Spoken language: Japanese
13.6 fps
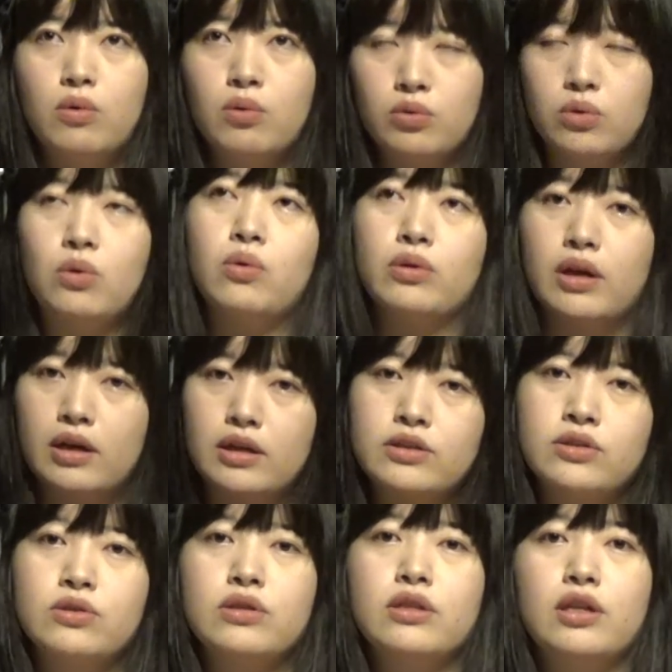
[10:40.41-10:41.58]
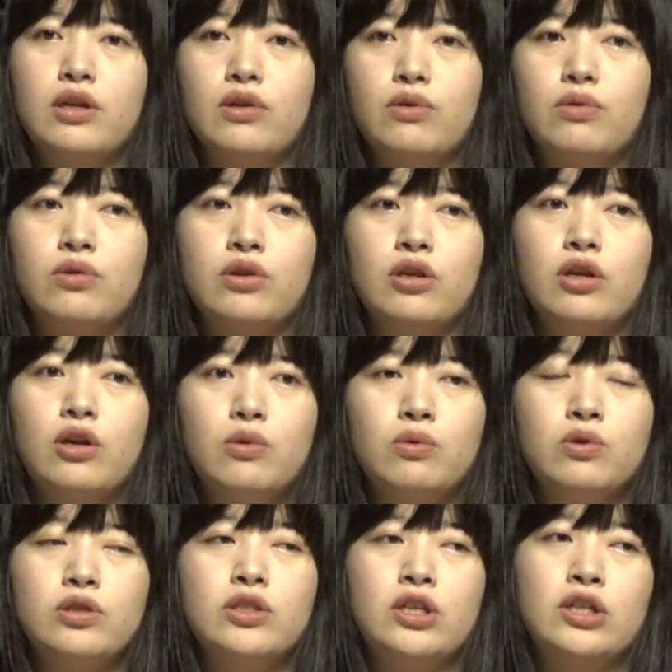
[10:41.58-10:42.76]
う音を鳴らすっていう風に
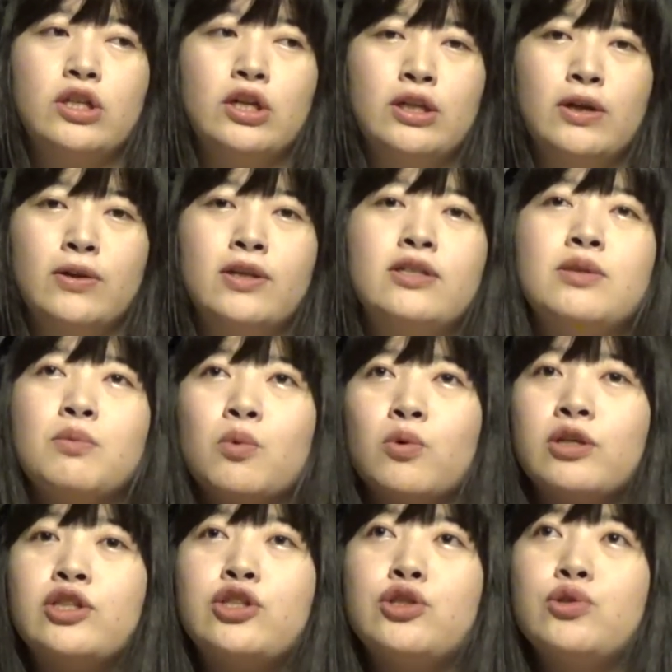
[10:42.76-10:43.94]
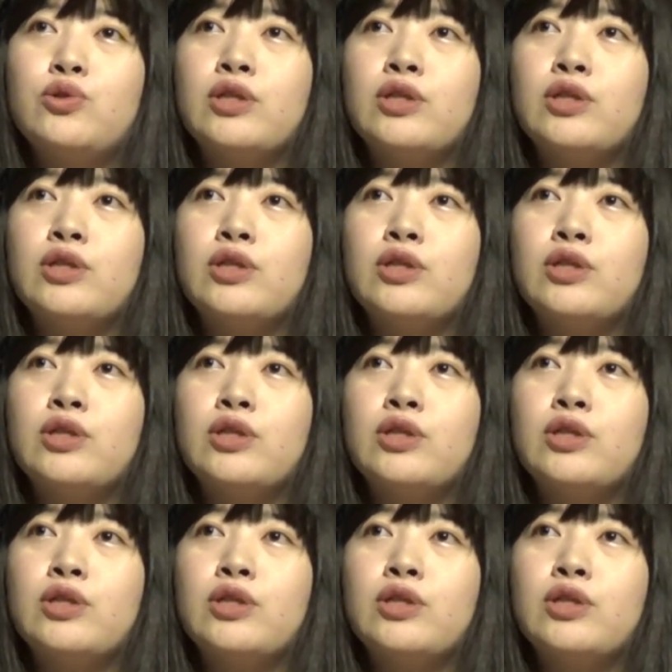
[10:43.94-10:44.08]
おっしゃっていて私も1種